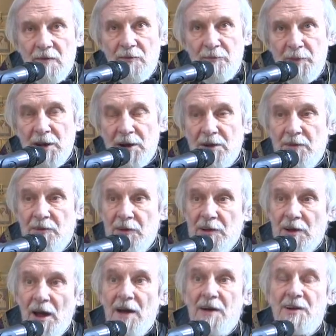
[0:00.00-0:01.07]
В первые
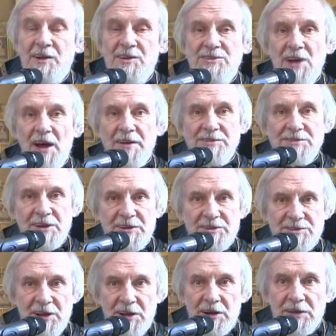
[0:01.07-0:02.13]
века христианской
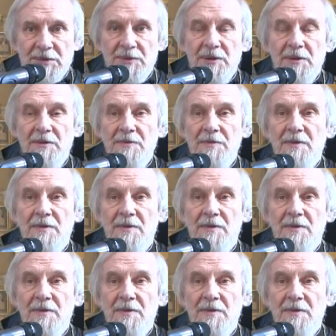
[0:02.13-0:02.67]
церкви